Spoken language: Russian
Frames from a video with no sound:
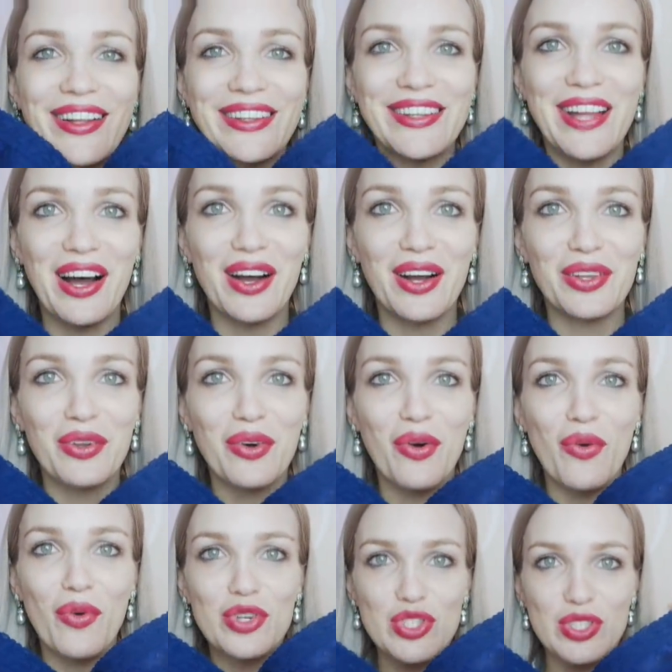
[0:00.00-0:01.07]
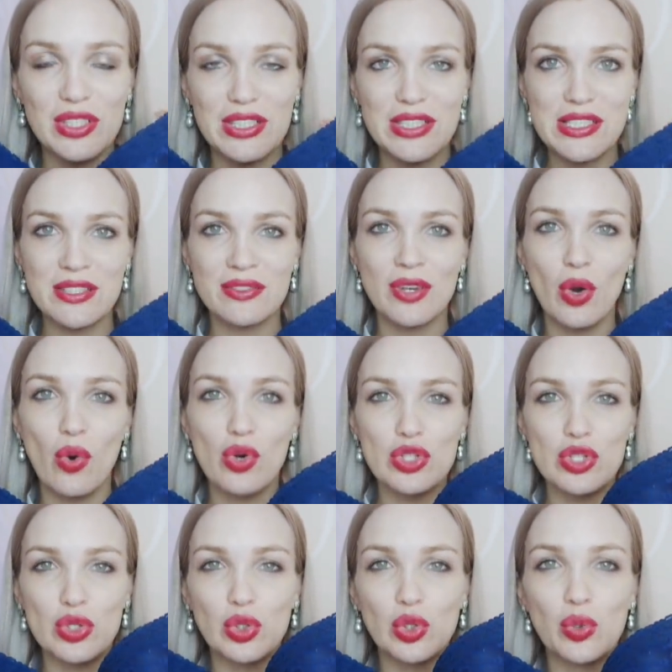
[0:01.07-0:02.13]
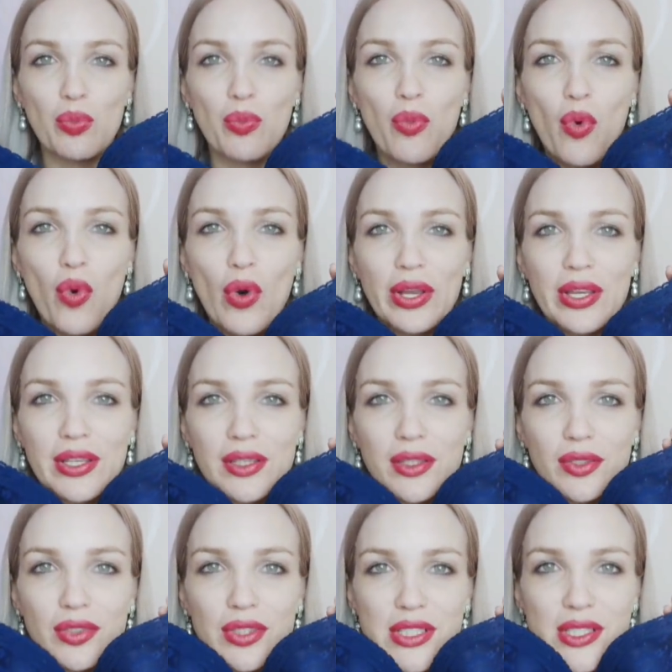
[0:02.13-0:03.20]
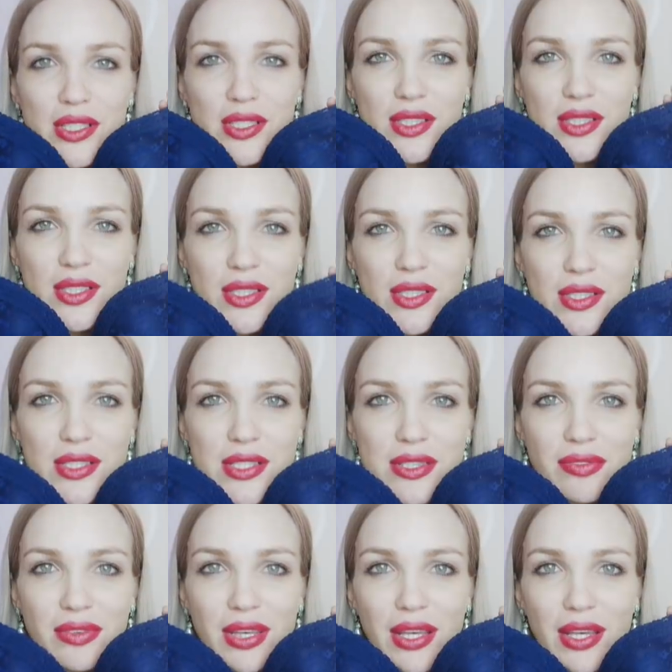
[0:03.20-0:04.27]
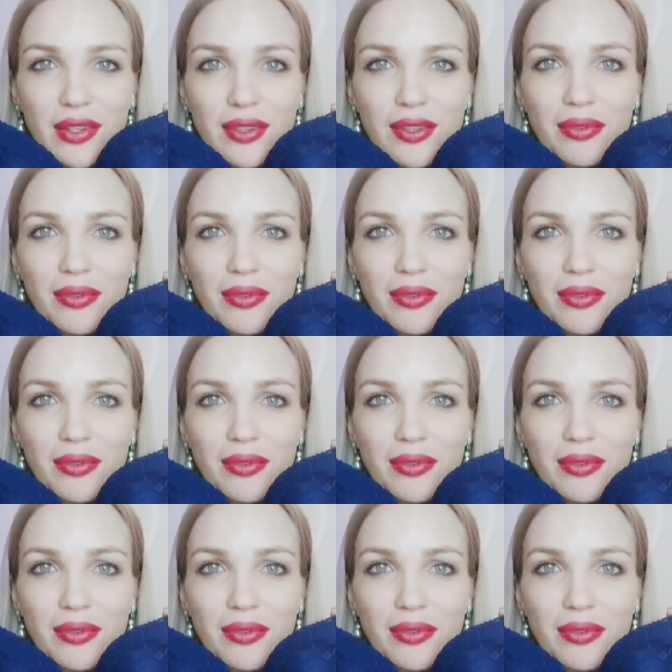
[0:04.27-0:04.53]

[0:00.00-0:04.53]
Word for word: Да, оно очень красивое, очень глубокий такой синий цвет